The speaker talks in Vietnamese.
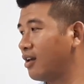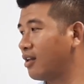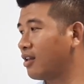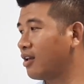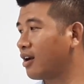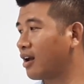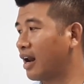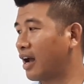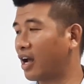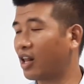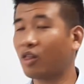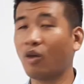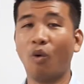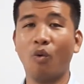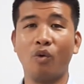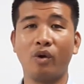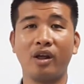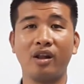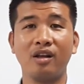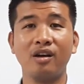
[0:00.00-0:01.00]
như là cái
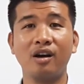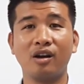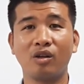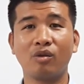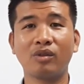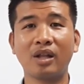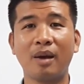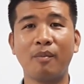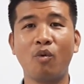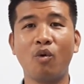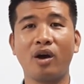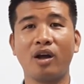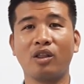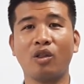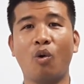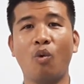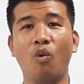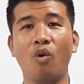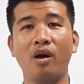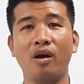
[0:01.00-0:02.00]
tủ thì thường chúng ta mua cái
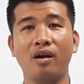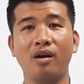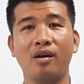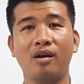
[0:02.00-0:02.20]
tủ á